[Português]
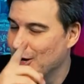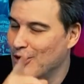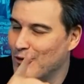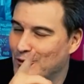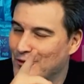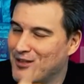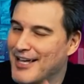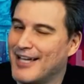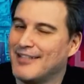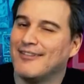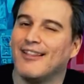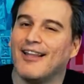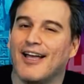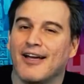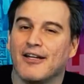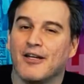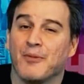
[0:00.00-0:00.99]
o
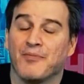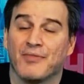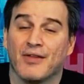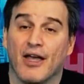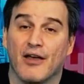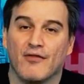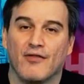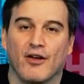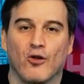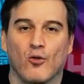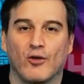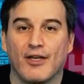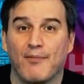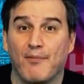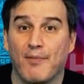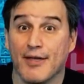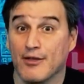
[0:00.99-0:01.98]
Deadline revelou que
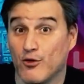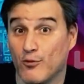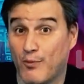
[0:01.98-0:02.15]
Pedro